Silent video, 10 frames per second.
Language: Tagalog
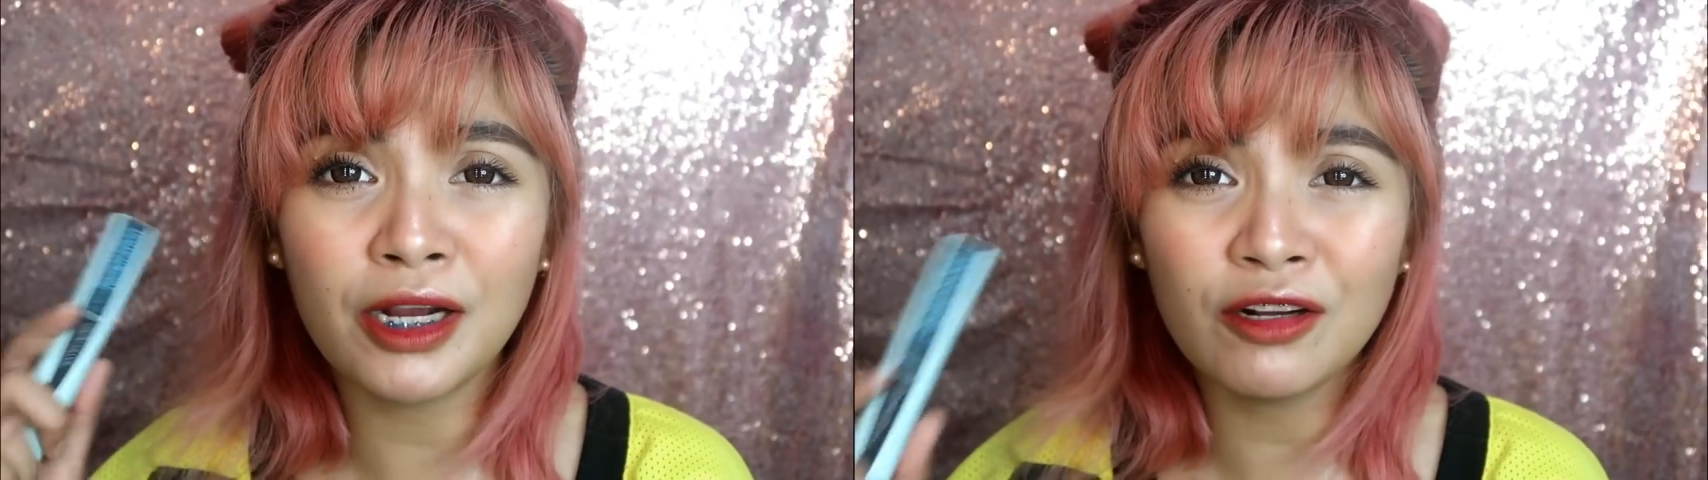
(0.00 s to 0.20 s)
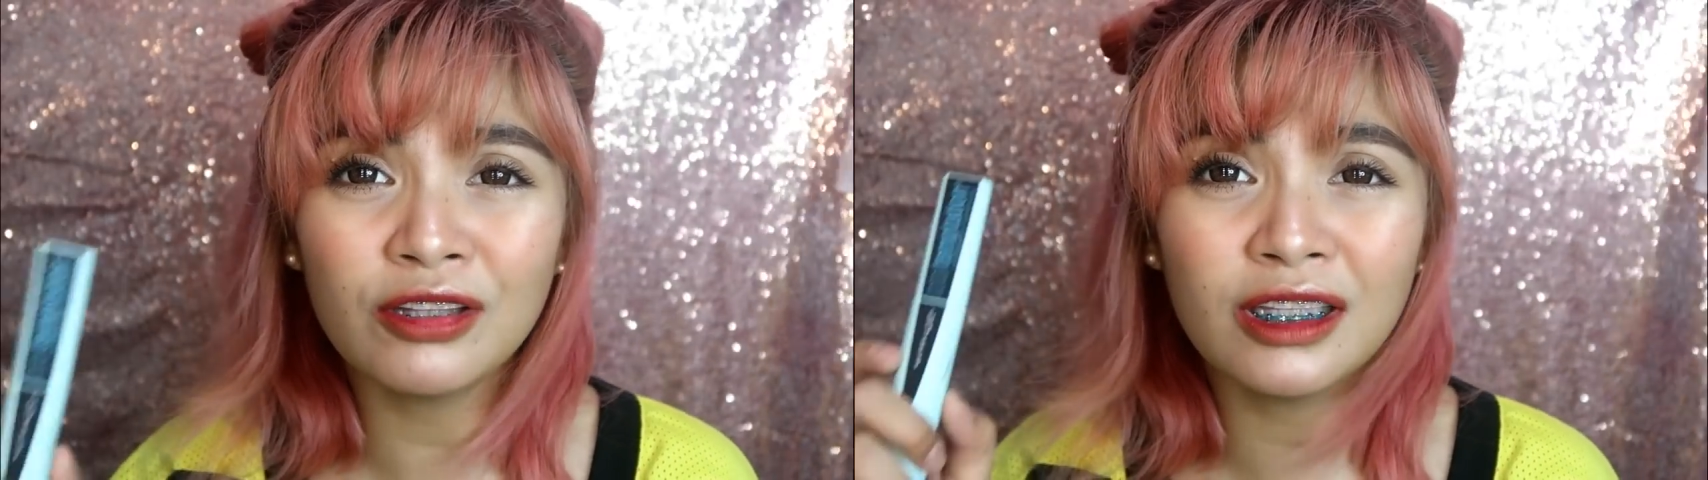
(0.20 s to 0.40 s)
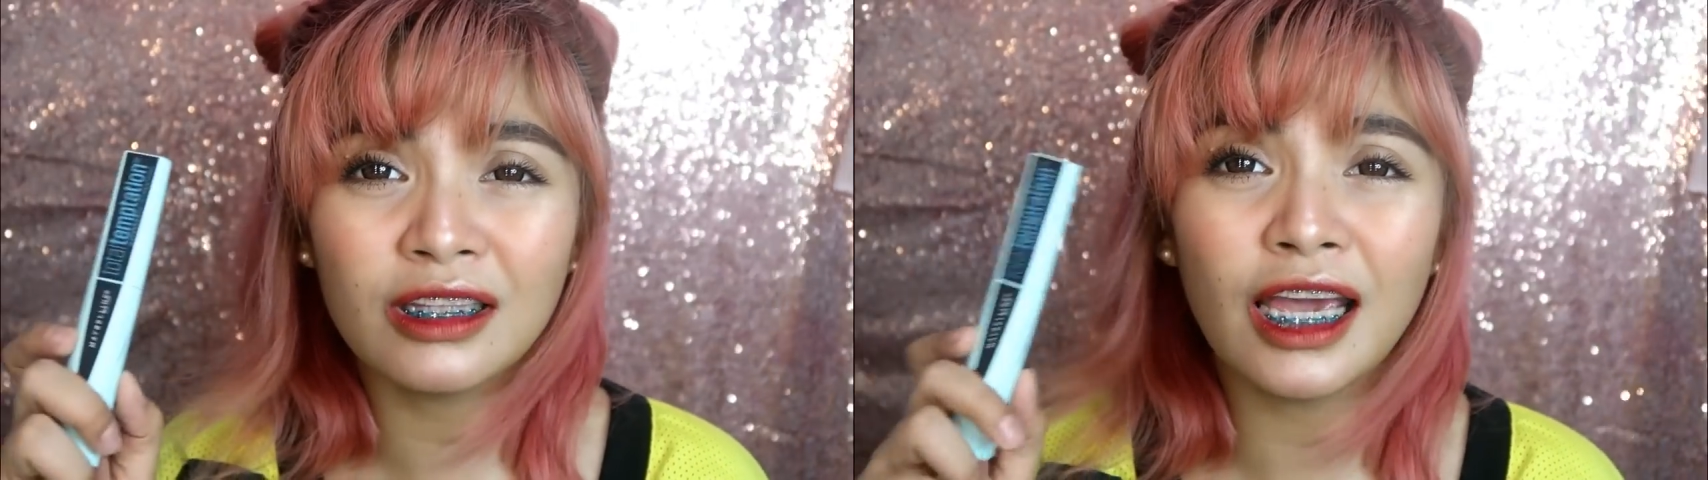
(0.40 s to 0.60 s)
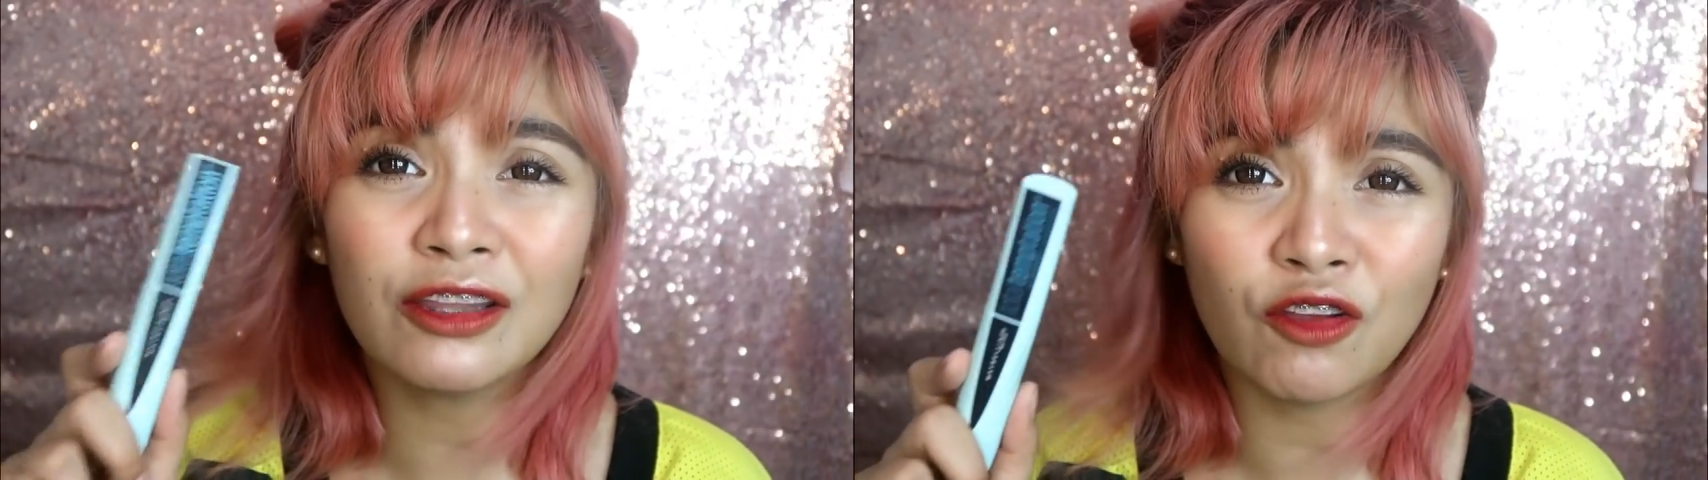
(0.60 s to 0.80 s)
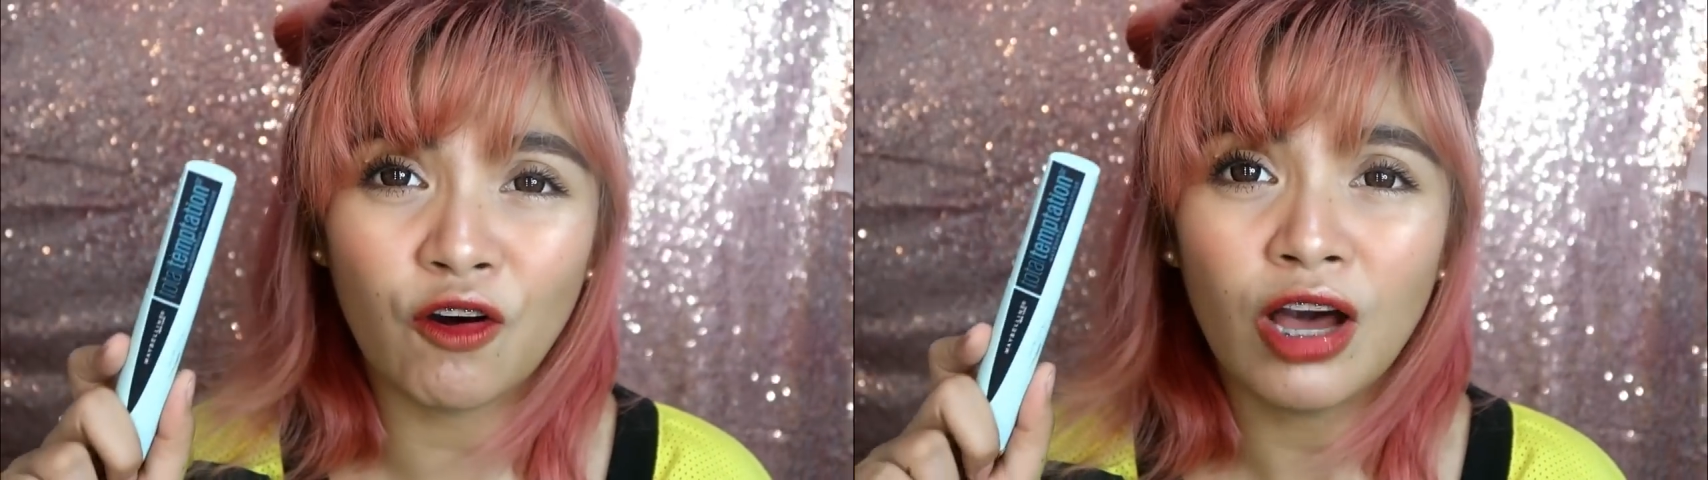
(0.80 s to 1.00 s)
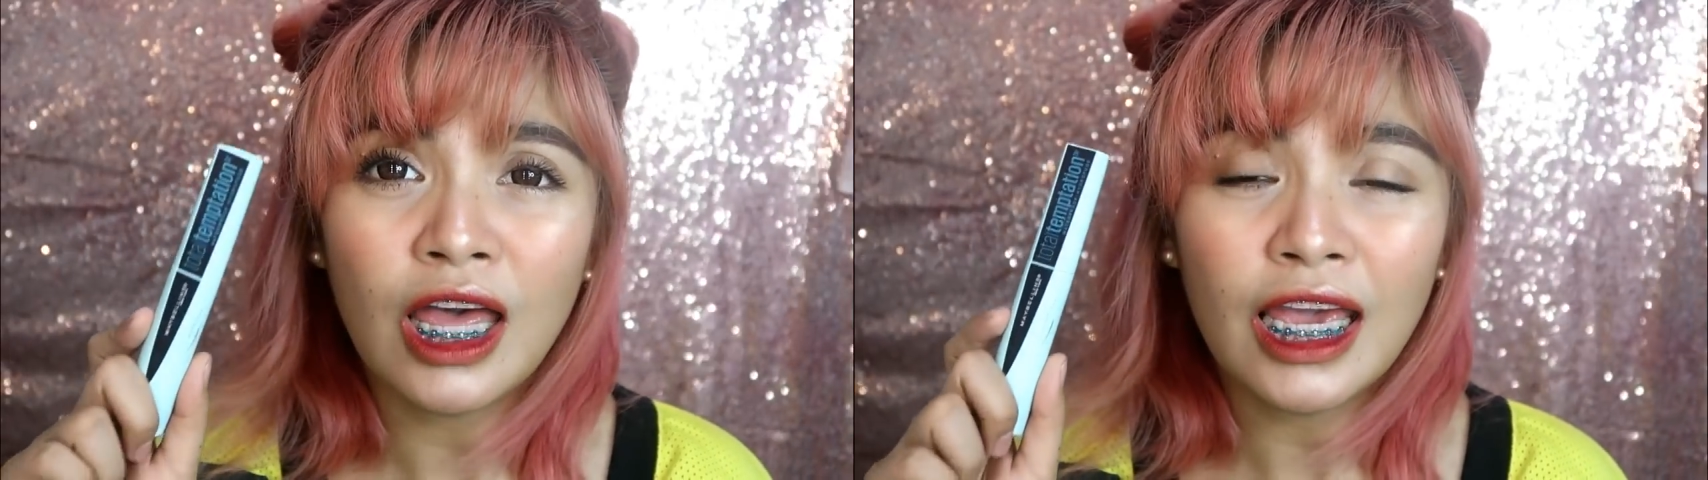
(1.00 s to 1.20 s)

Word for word: Pero ito,